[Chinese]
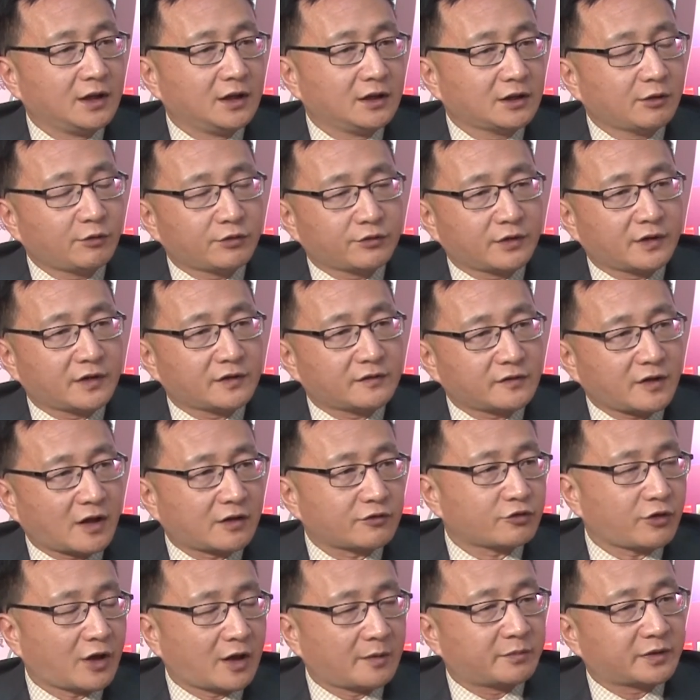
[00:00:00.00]
那我觉得，像
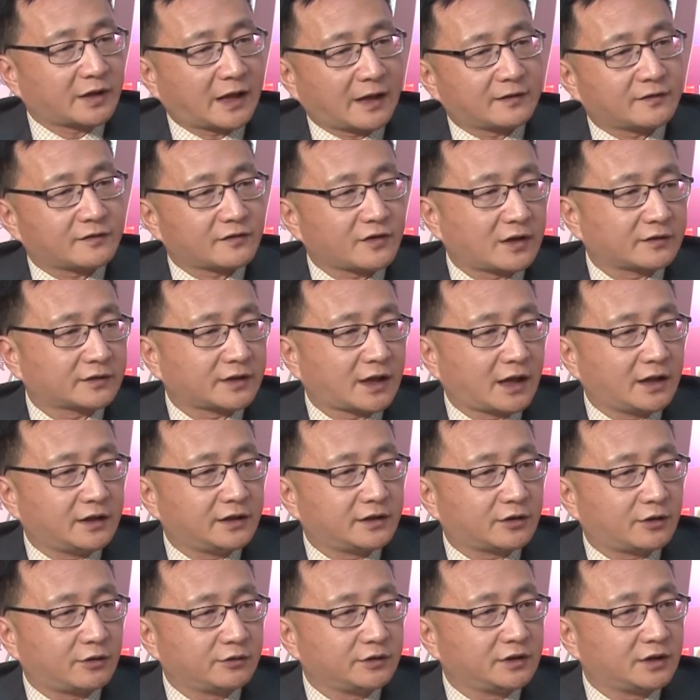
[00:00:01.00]
Trump 上台了
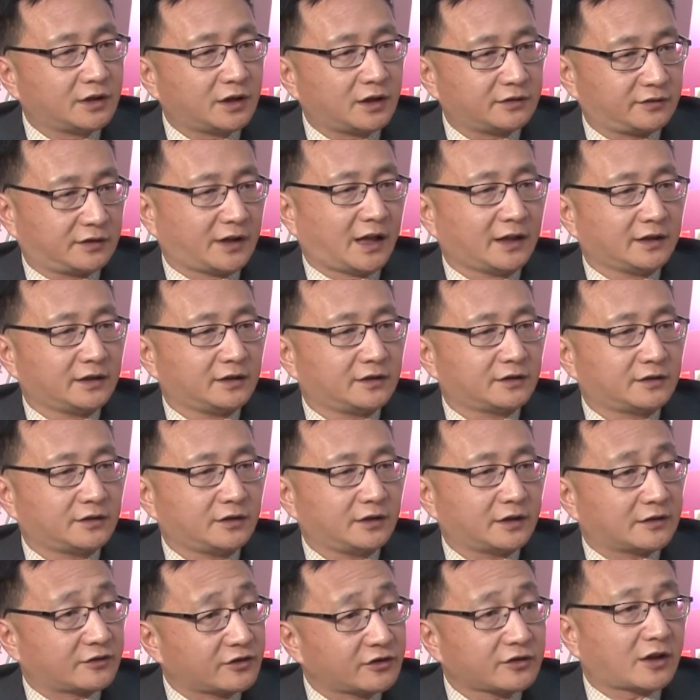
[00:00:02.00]
以后，一个很大的一个特
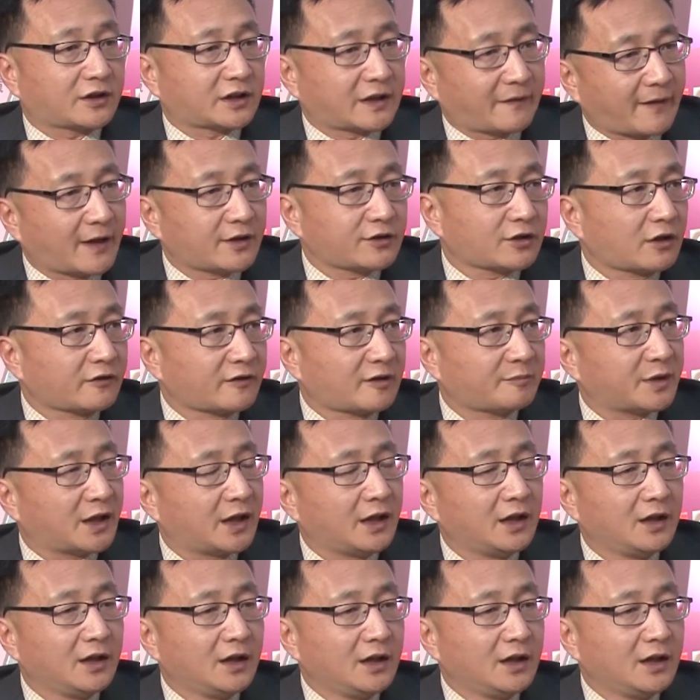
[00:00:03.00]
点，至少在外交上面，